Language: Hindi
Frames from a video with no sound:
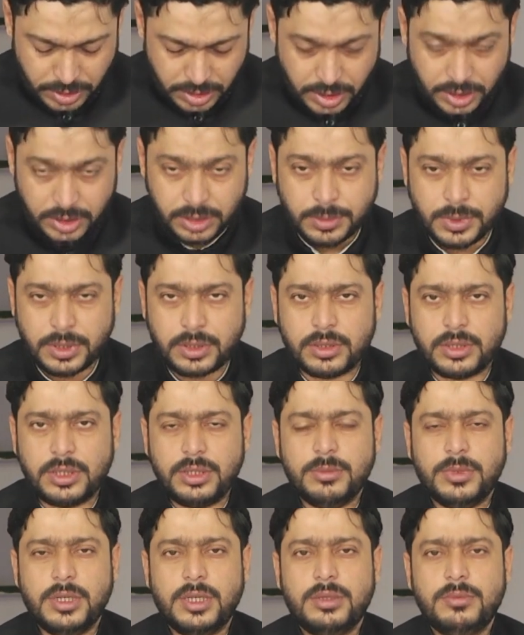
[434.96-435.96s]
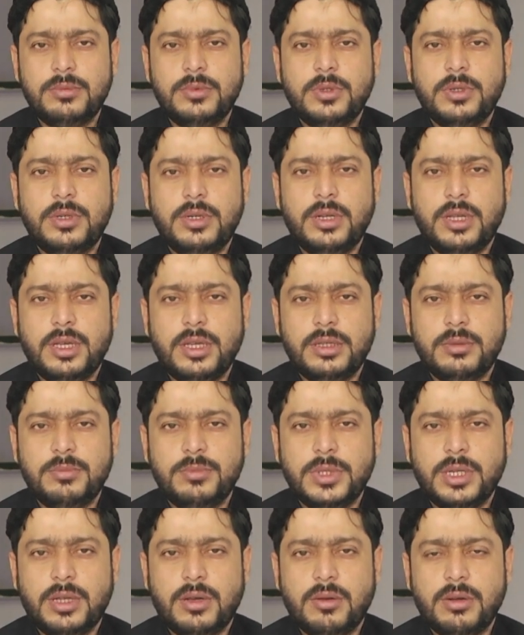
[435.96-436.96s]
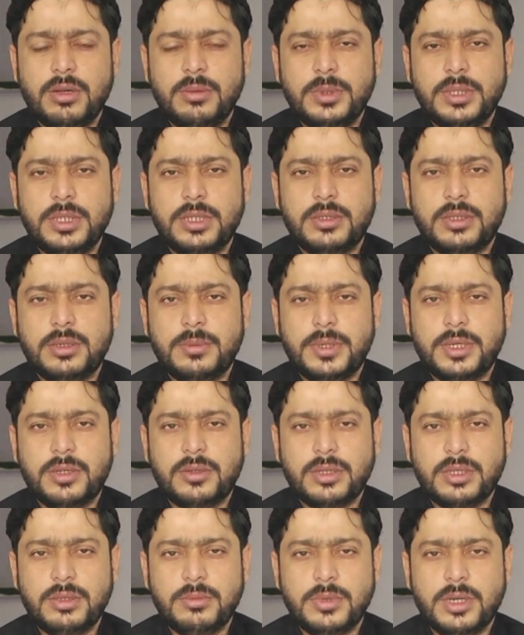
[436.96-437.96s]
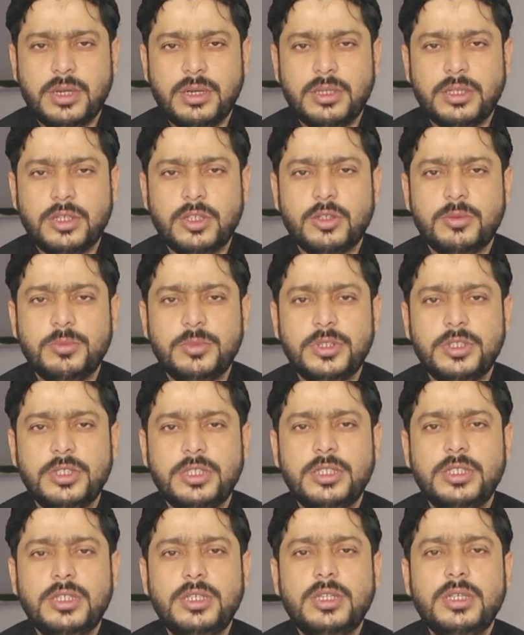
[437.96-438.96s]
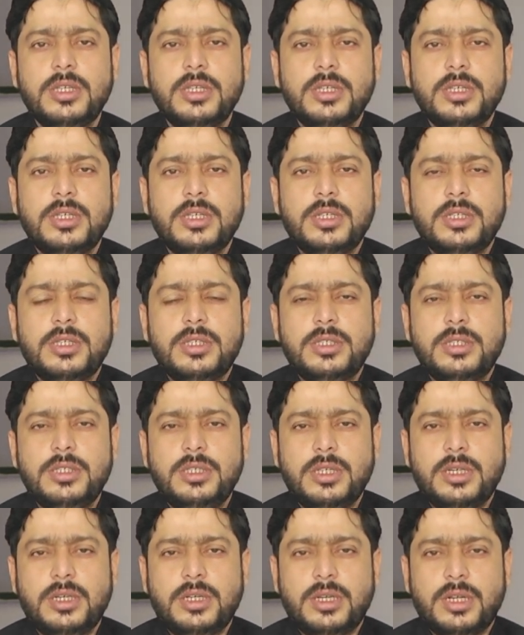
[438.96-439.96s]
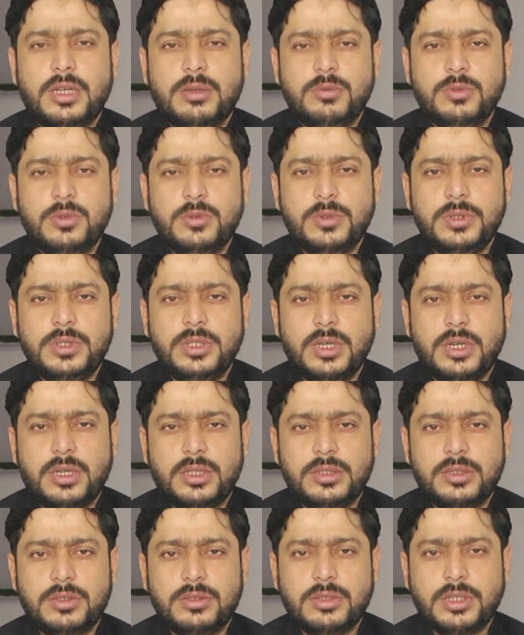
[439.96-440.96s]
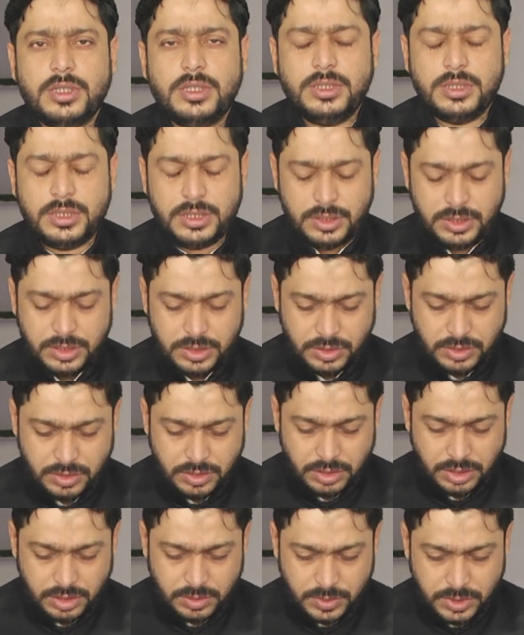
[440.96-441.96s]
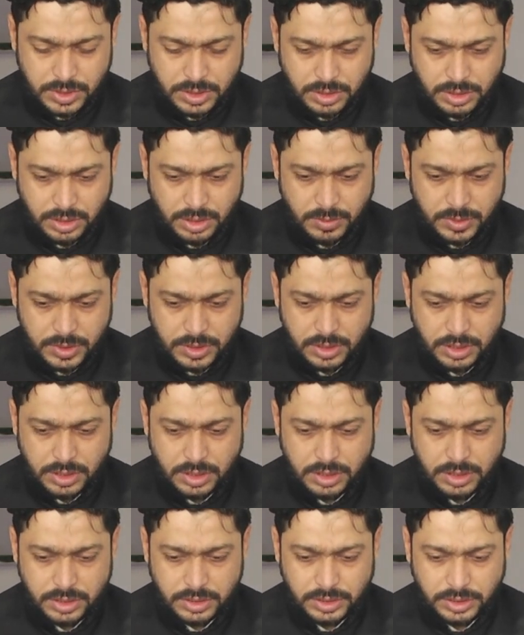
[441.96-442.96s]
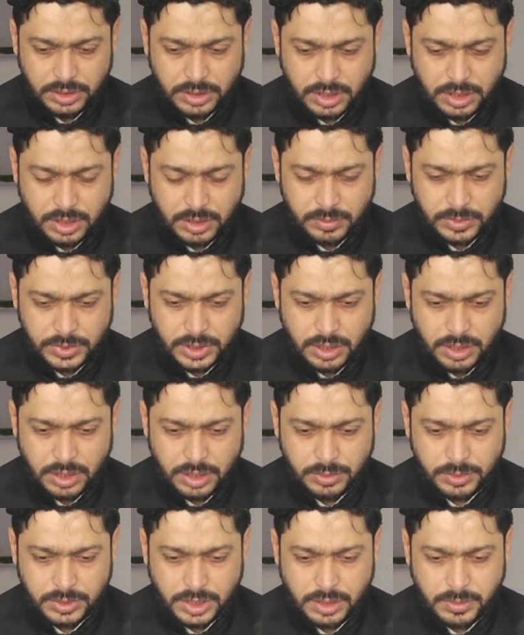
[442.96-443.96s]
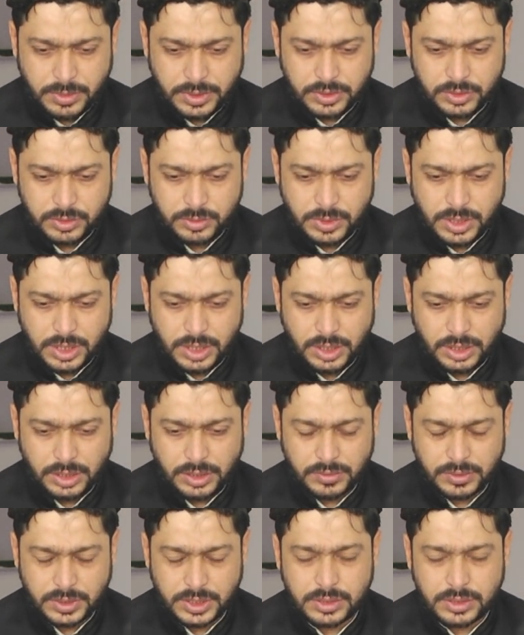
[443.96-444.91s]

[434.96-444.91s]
الله الرحمن الرحيم الحمد لله رب العالمين الرحمن الرحيم مالك يوم الدين إياك نعبد وإياك نستعين اهدنا الصراط المستقيم صراط الذين أنعمت عليهم غير المغضوب عليهم